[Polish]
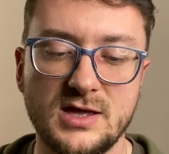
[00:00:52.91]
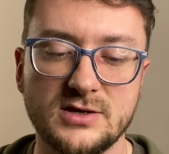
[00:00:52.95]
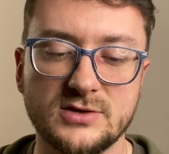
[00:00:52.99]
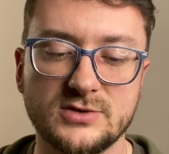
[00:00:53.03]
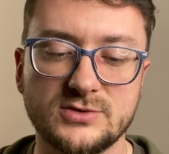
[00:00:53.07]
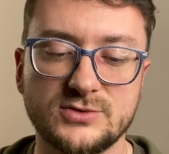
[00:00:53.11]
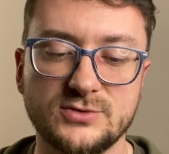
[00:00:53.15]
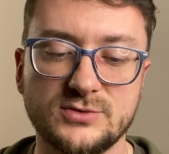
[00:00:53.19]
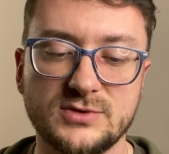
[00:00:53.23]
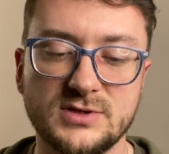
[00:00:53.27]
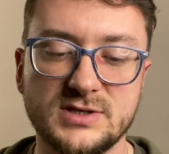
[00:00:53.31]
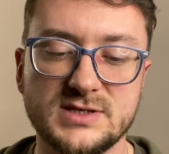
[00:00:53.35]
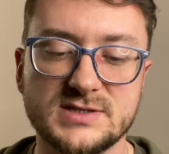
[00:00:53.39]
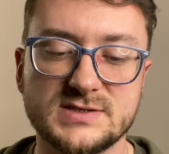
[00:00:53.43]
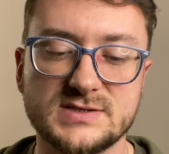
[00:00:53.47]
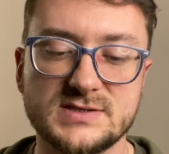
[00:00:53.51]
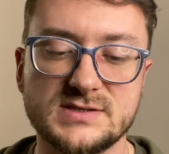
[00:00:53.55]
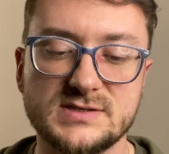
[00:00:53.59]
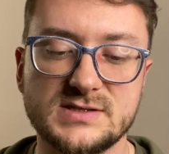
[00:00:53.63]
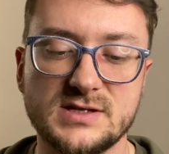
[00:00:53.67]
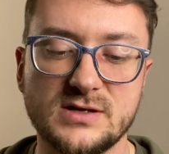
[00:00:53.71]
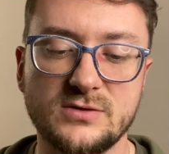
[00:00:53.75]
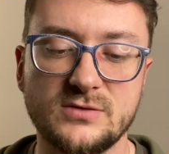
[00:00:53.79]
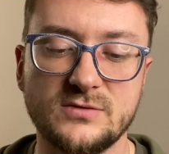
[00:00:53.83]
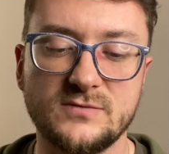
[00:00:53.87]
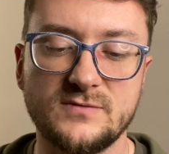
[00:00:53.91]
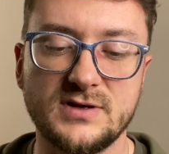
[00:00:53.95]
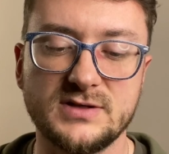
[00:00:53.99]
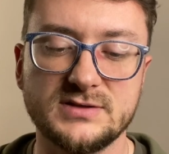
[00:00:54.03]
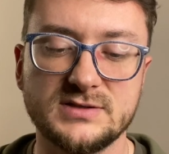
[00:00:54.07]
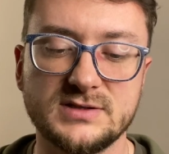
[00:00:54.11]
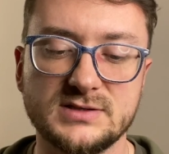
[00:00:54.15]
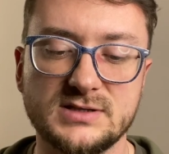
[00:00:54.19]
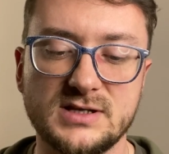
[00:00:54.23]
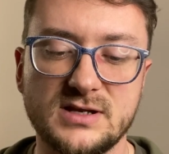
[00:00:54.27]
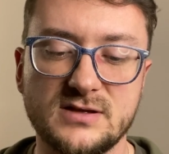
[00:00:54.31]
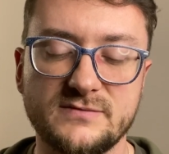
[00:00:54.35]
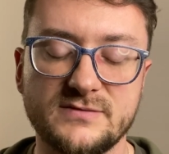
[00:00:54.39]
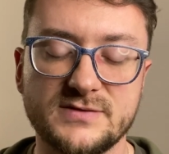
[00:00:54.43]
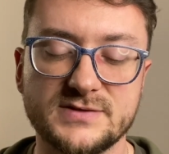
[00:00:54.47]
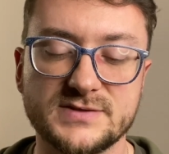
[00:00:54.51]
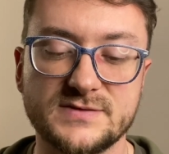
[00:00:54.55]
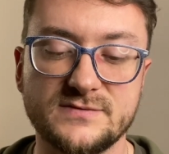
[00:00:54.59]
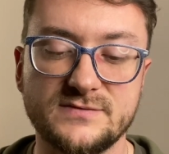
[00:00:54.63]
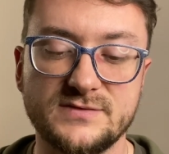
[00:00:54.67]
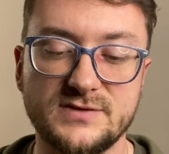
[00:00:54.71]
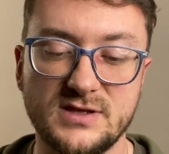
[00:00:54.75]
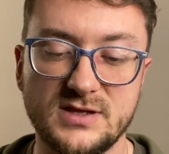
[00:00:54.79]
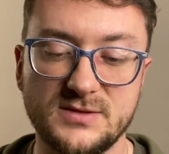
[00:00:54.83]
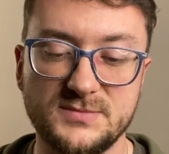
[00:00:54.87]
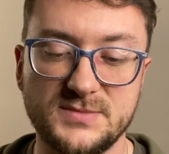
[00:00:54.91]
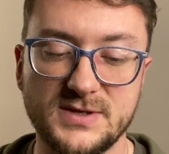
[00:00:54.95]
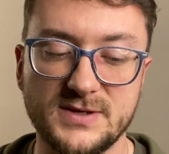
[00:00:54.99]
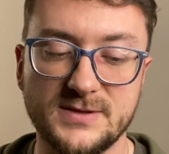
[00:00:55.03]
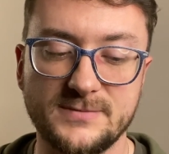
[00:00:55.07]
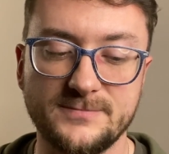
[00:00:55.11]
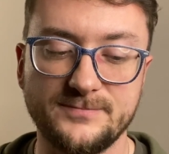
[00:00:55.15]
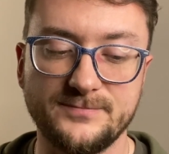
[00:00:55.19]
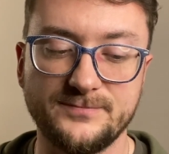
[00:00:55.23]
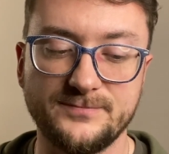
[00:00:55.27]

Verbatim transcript: które jest zachowane dla was w niebie.